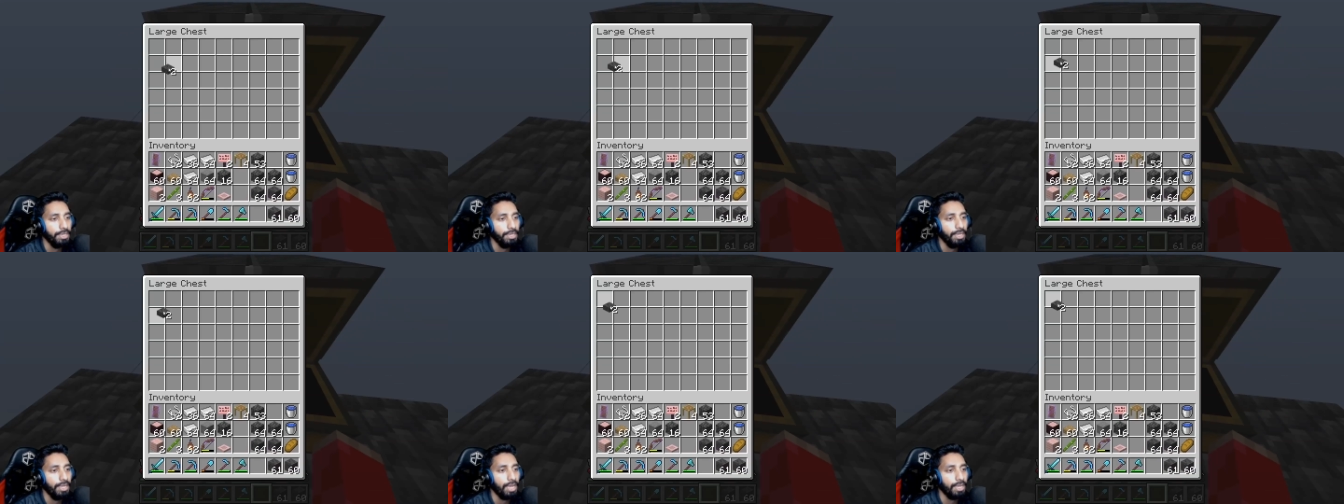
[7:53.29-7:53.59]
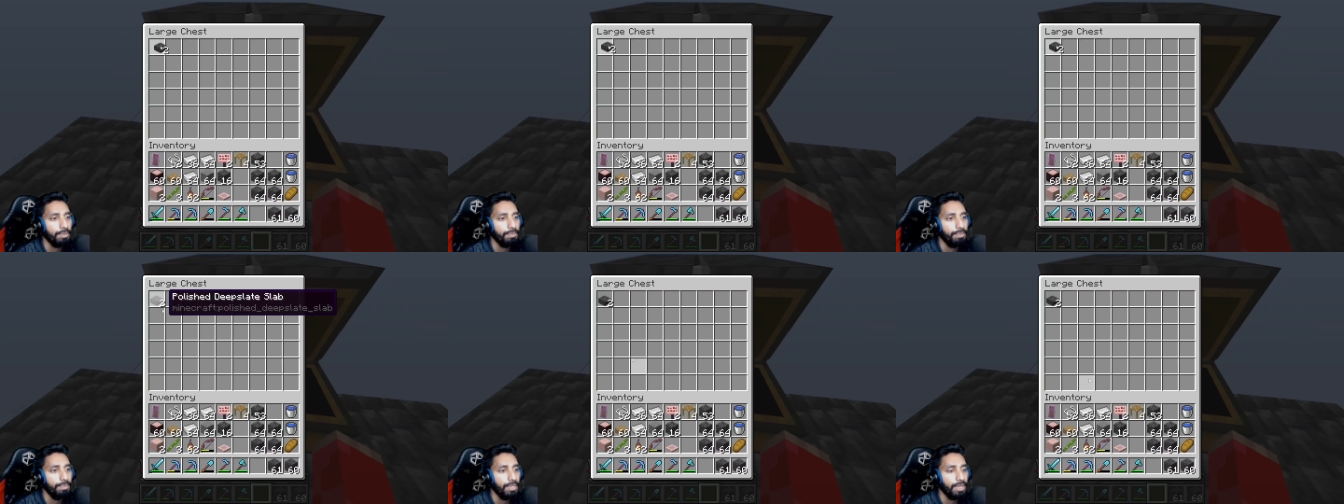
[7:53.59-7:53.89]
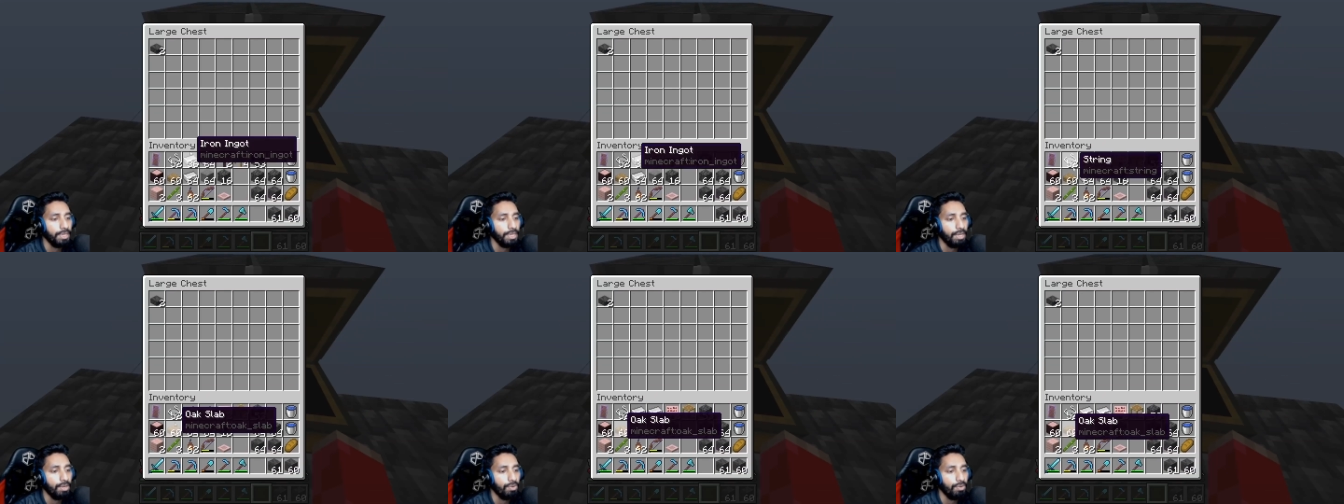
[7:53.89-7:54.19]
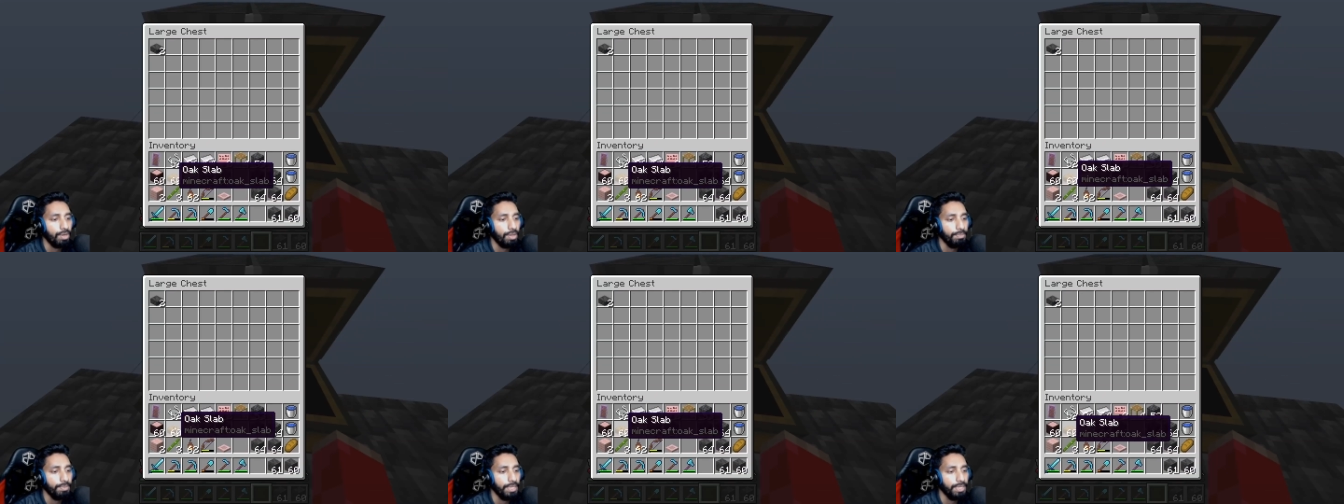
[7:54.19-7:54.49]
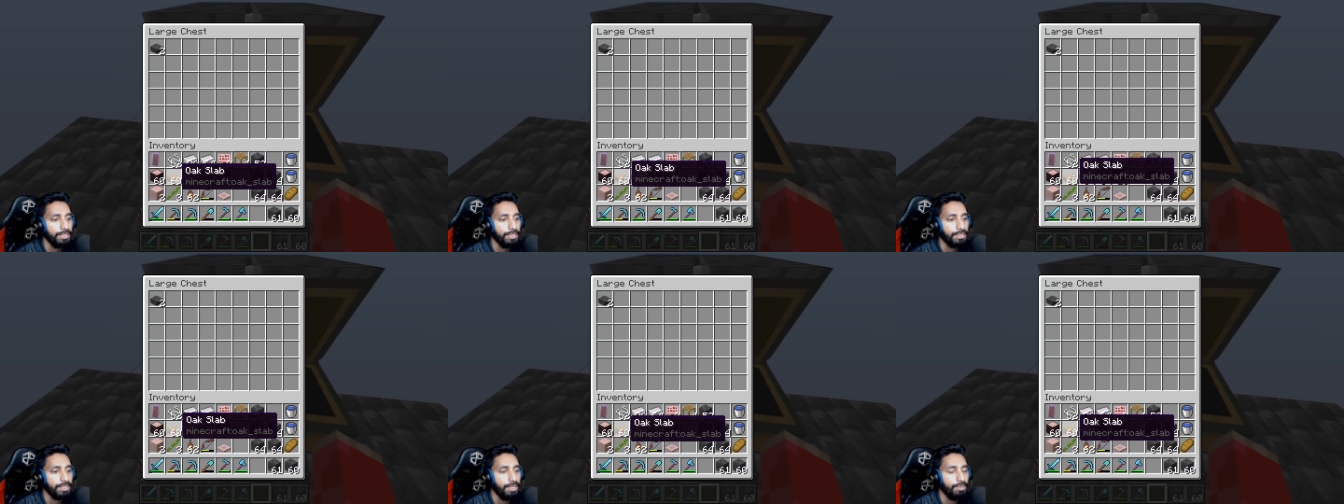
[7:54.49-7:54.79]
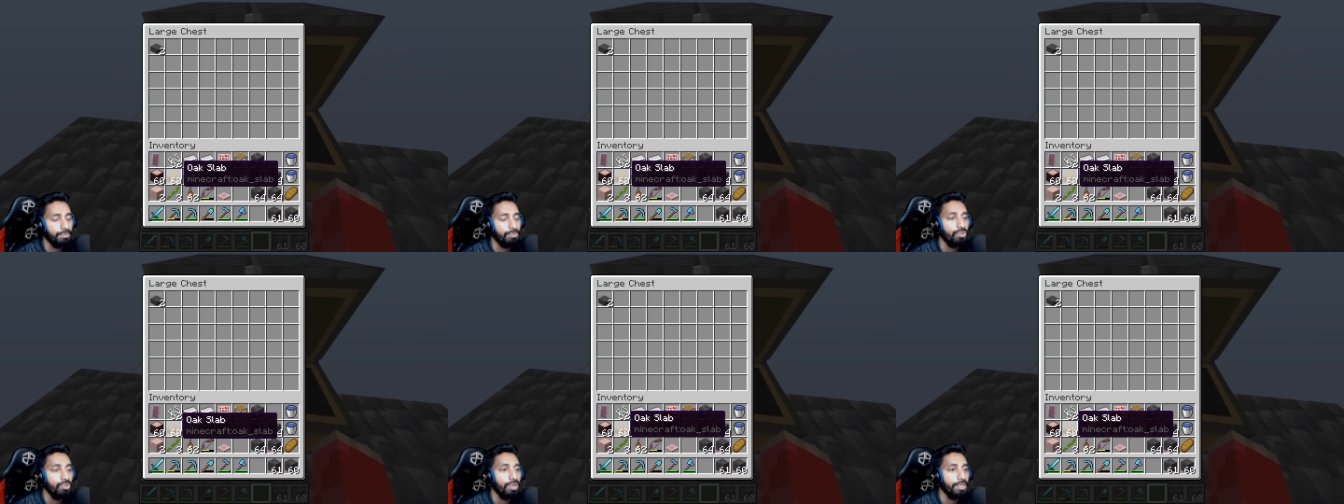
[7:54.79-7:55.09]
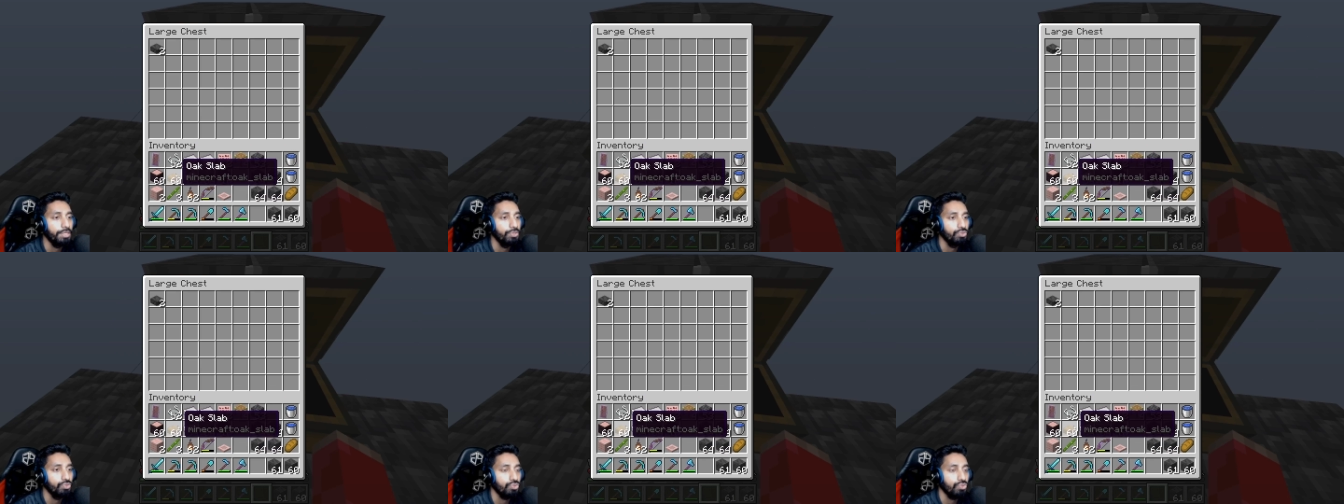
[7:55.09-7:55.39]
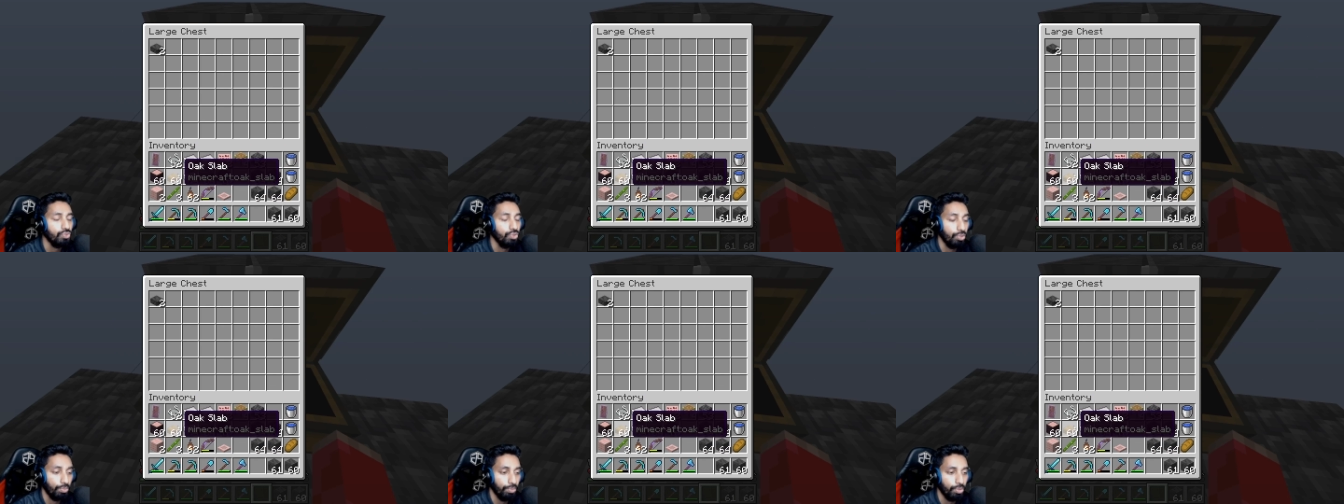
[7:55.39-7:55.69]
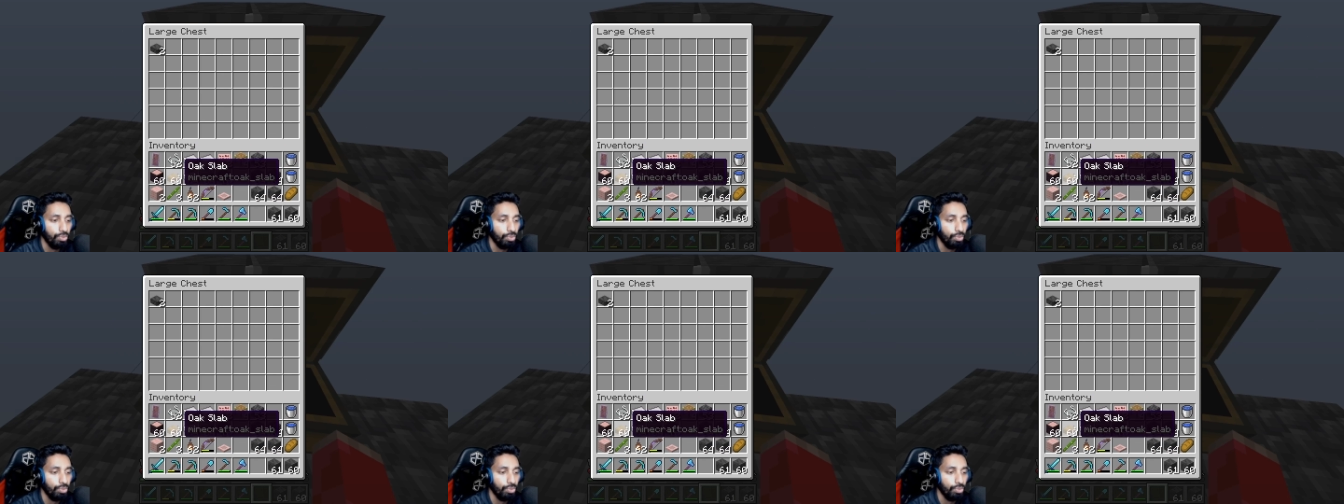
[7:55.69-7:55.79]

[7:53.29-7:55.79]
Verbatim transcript: লাগবে না কারণ আমি এই স্ল্যাবগুলো ইউজ করব